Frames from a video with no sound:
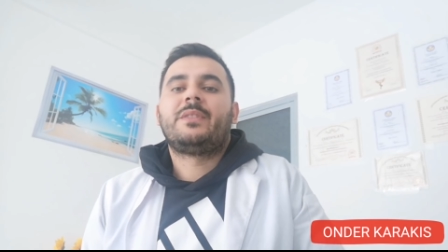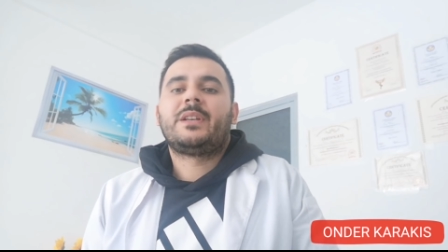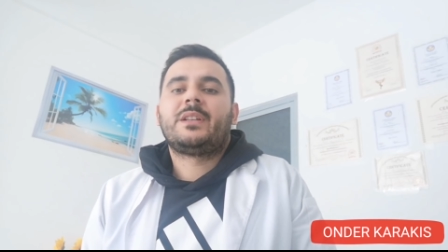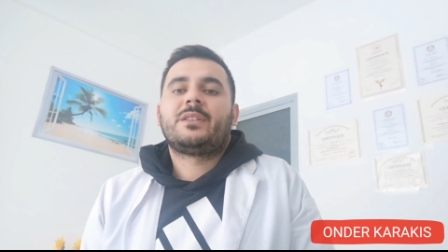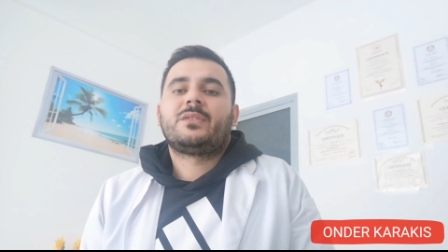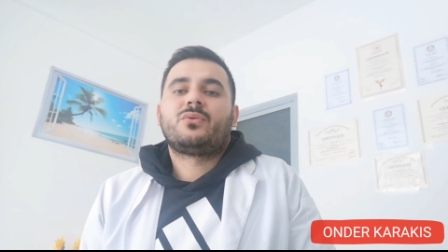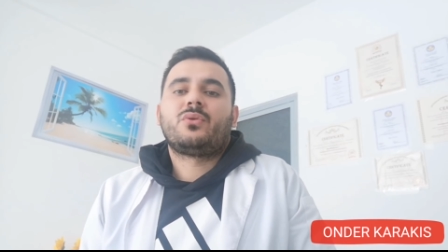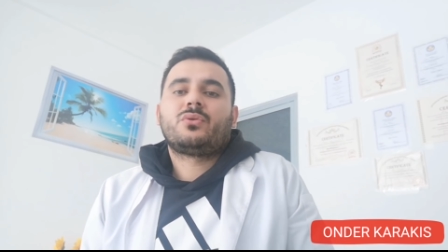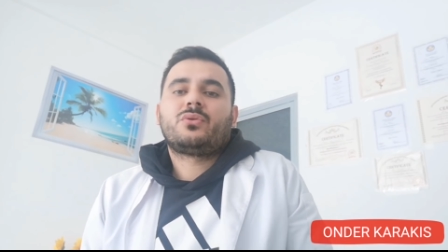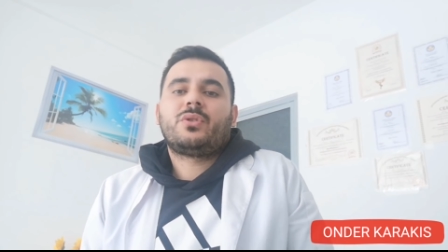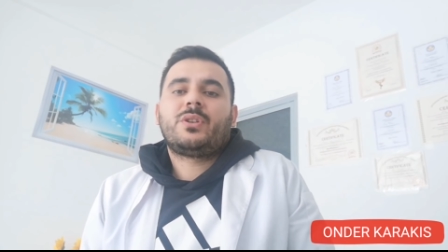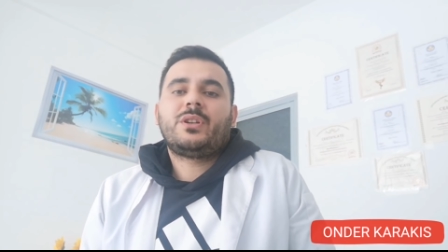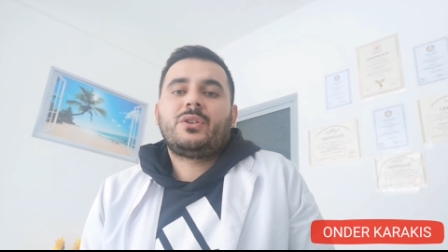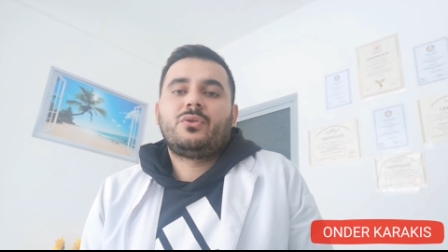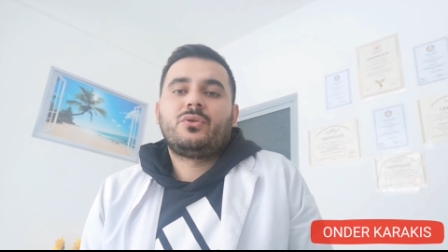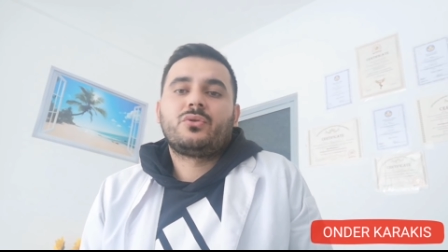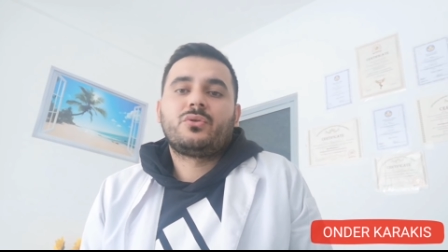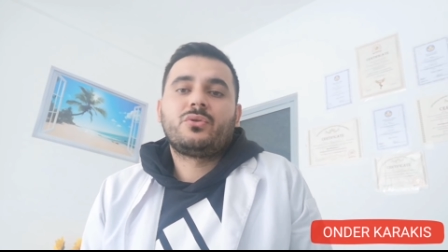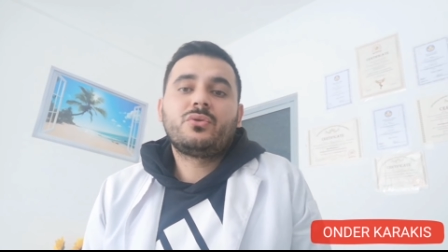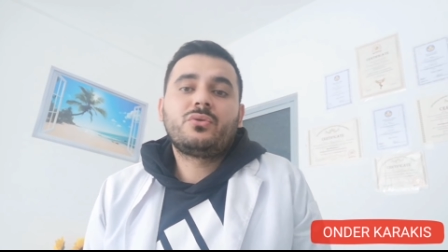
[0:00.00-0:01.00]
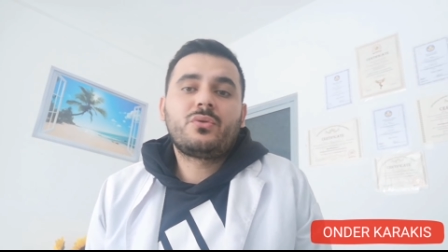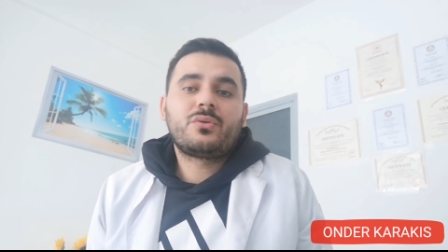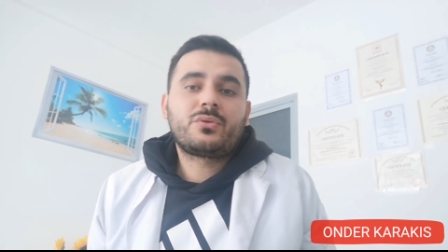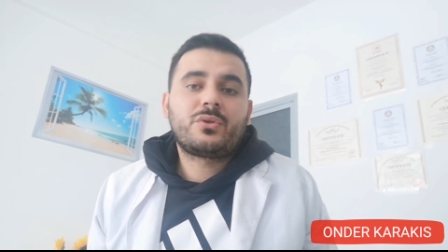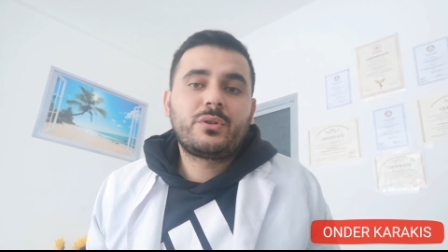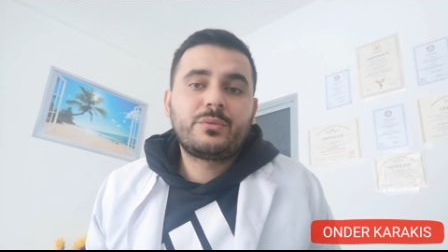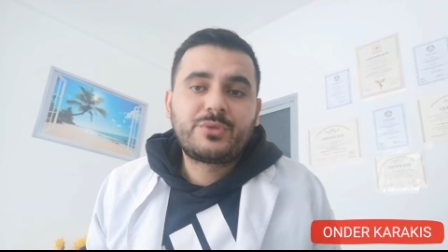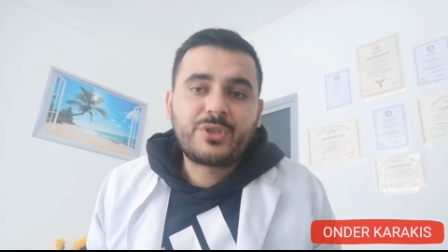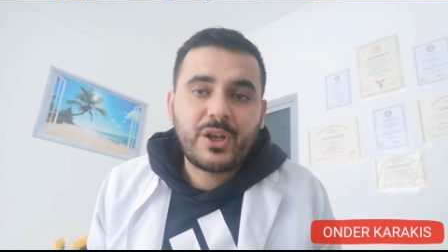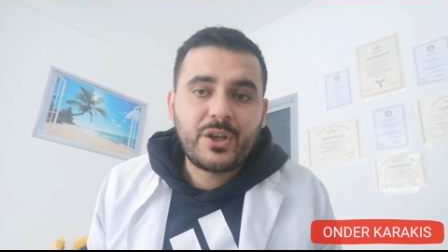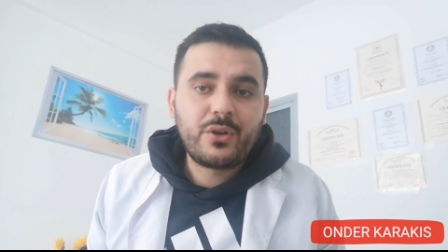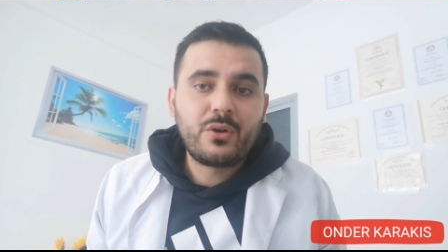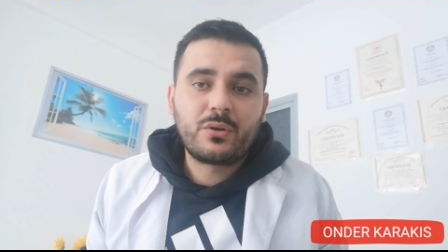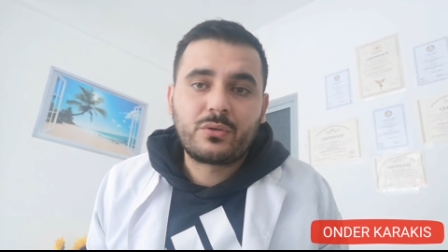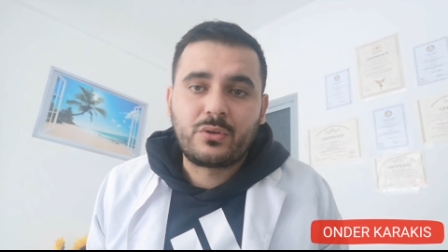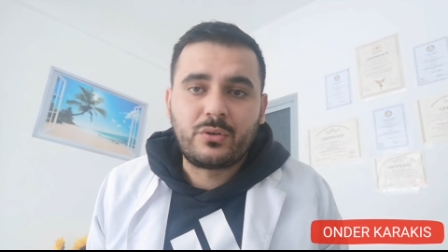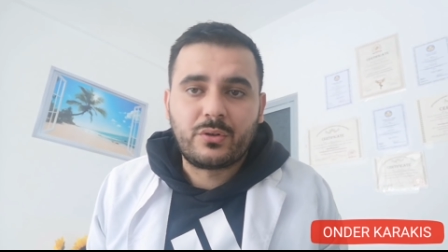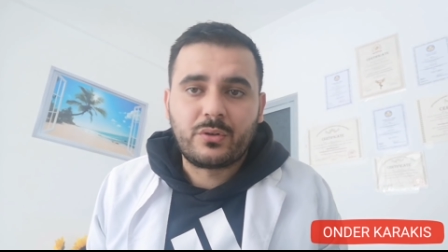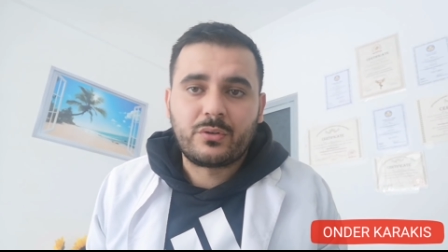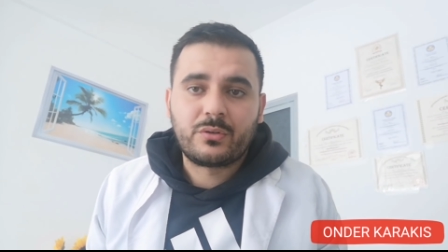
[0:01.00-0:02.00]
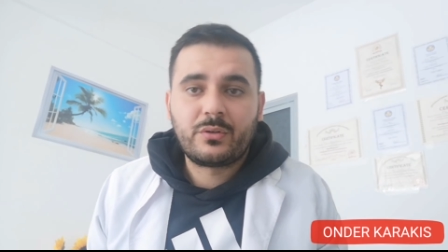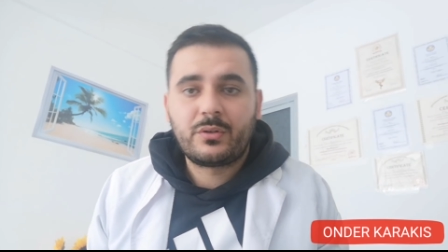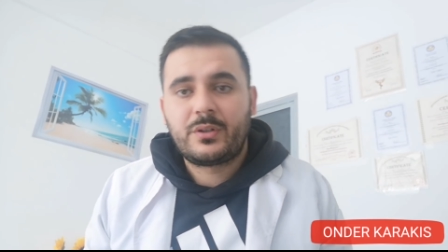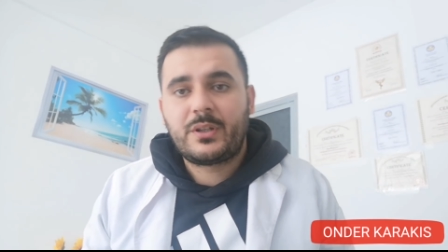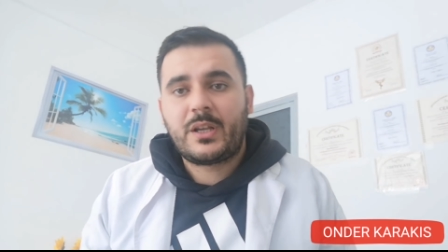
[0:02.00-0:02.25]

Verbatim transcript: ve doktora gidiyorsunuz, doktor bir şey yok diyor.